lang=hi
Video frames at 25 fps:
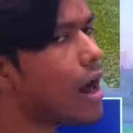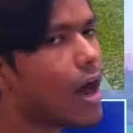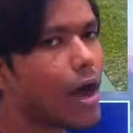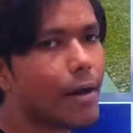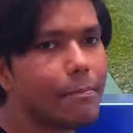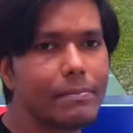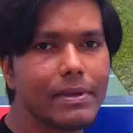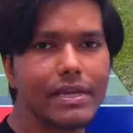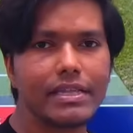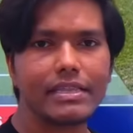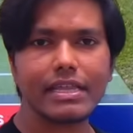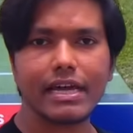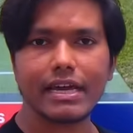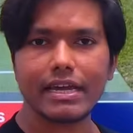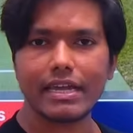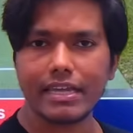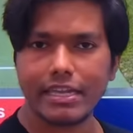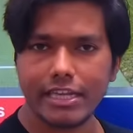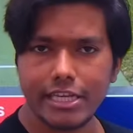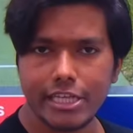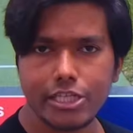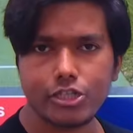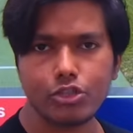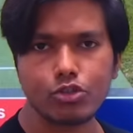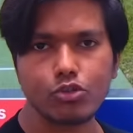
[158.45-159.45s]
अभी तक
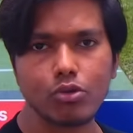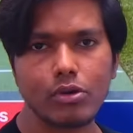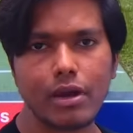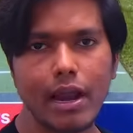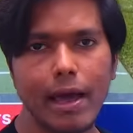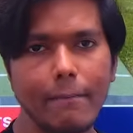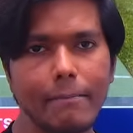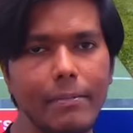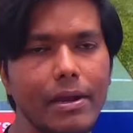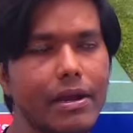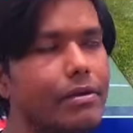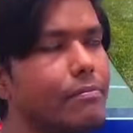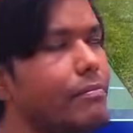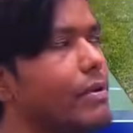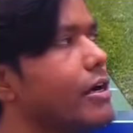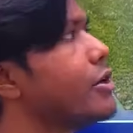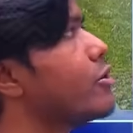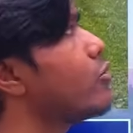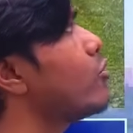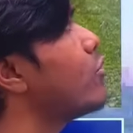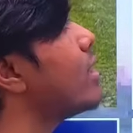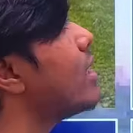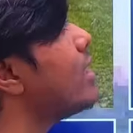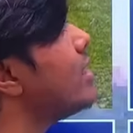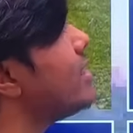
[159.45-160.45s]
इस टूर्नामेंट में
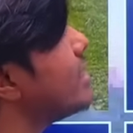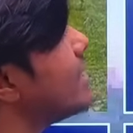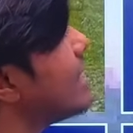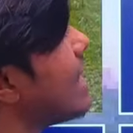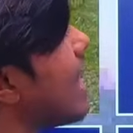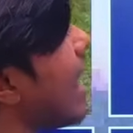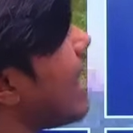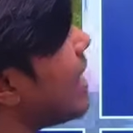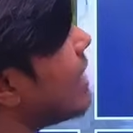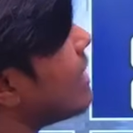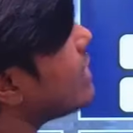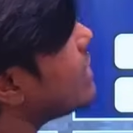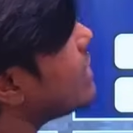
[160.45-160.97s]
टोटल 40